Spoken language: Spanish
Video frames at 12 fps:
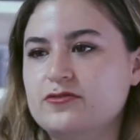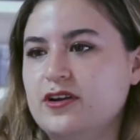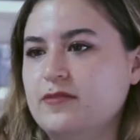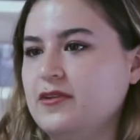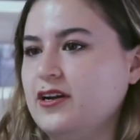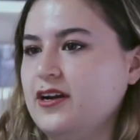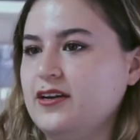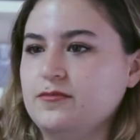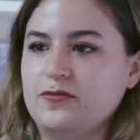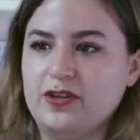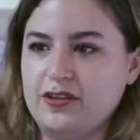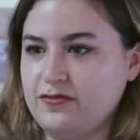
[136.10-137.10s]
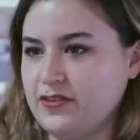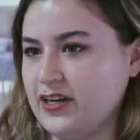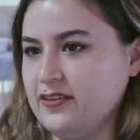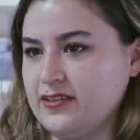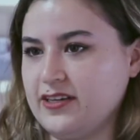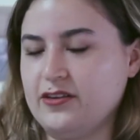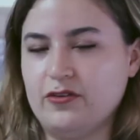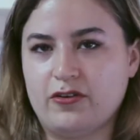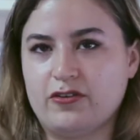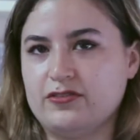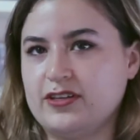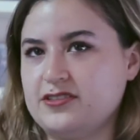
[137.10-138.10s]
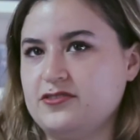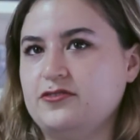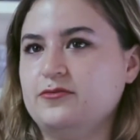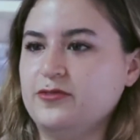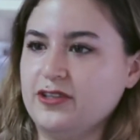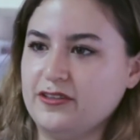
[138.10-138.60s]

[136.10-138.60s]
de una manera muy diferente, en un contexto muy